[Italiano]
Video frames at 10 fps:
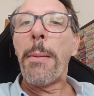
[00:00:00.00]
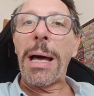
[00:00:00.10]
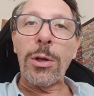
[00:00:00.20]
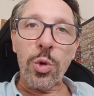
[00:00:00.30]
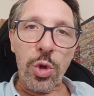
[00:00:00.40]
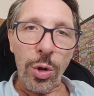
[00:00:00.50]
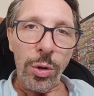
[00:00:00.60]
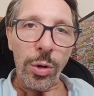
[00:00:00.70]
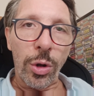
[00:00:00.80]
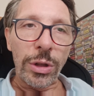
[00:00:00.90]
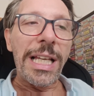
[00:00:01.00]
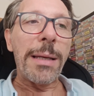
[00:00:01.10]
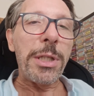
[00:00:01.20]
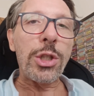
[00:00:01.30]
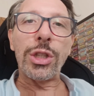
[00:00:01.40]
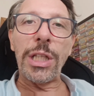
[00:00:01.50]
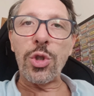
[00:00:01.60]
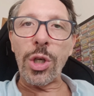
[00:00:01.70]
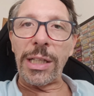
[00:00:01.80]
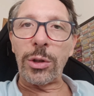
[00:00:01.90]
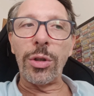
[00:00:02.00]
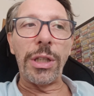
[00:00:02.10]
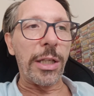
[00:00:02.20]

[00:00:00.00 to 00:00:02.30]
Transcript: Ma non solo, gli amici dei giocatori